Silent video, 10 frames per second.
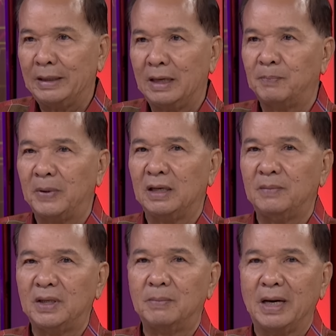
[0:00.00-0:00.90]
วันนั้นเป็น
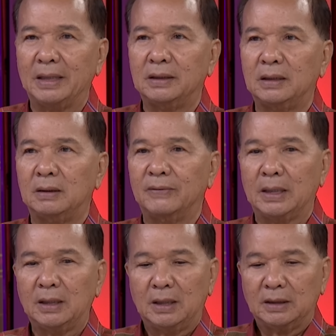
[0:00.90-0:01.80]
นิมิตหมายที่ดี
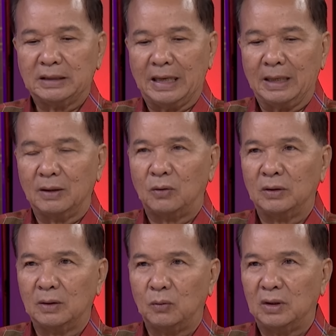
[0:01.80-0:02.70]
ว่าแต่ละค
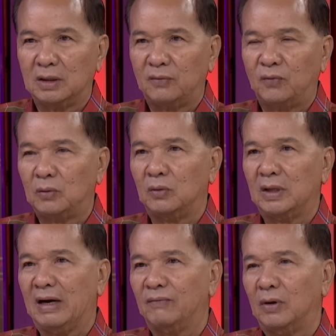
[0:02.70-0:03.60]
นทั้งคุณณัฐวุฒิคุณ
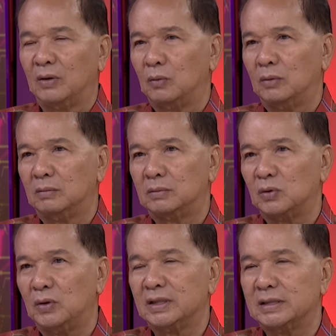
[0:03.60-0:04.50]
ถาวรคุณ
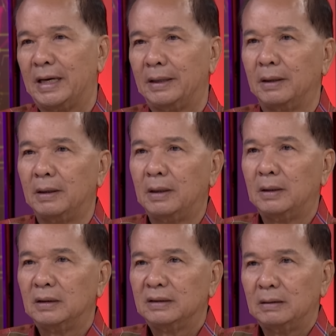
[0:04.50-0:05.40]
สุริยะสาย
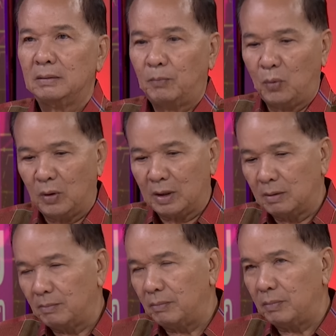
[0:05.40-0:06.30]
พวก
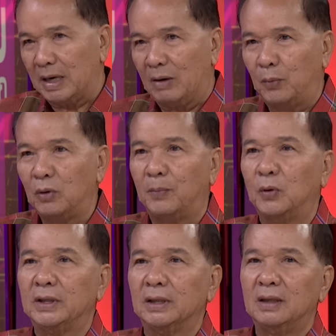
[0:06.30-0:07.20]
เอาพูดเขา
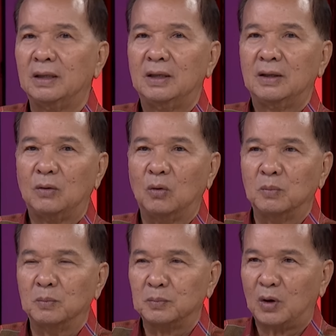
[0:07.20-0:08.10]
พูดเถอะก
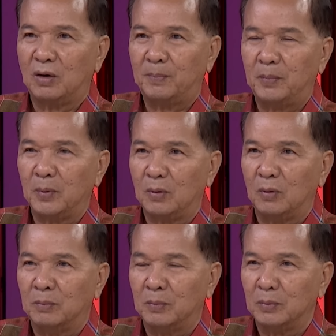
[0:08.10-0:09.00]

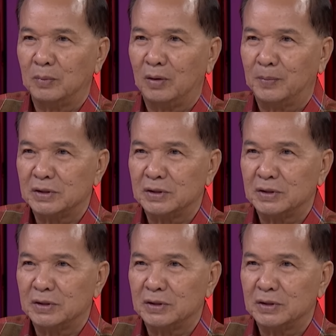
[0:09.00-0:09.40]
ลุ่มน